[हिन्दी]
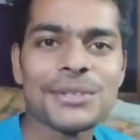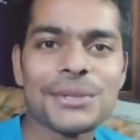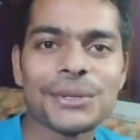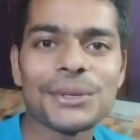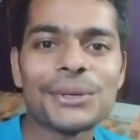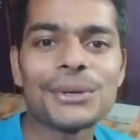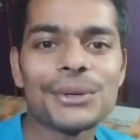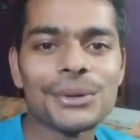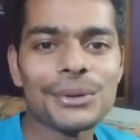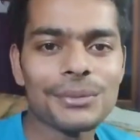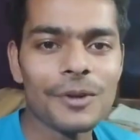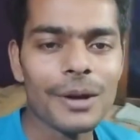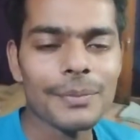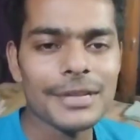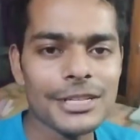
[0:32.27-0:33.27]
सो
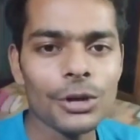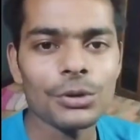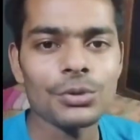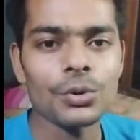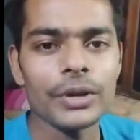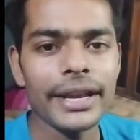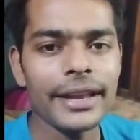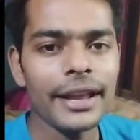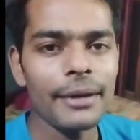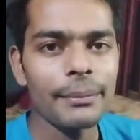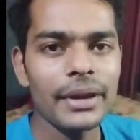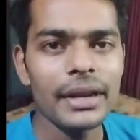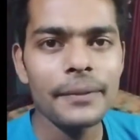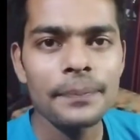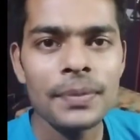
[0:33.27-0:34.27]
so, वापस लौट चुके हैं
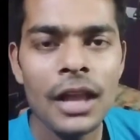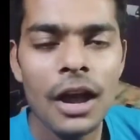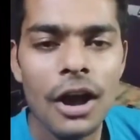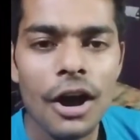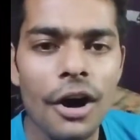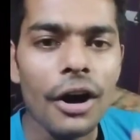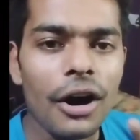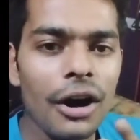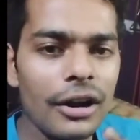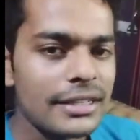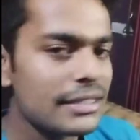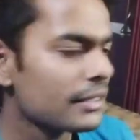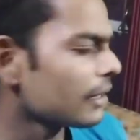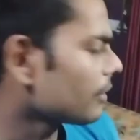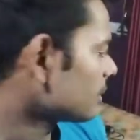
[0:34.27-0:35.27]
यहाँ पे
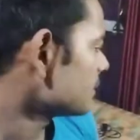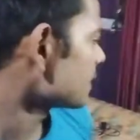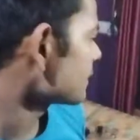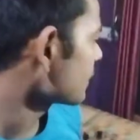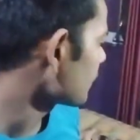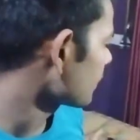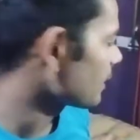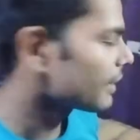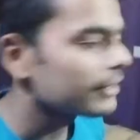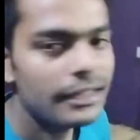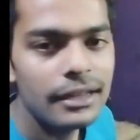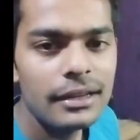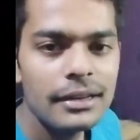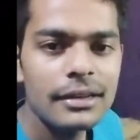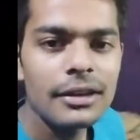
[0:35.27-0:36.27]
और जैसा कि कहा
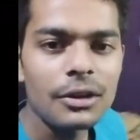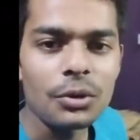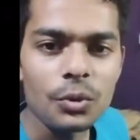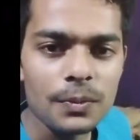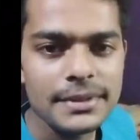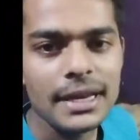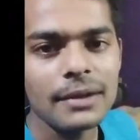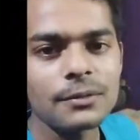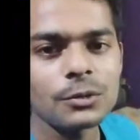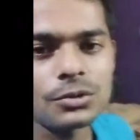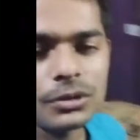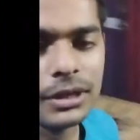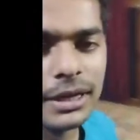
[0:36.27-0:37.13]
था रूम साफ़ हो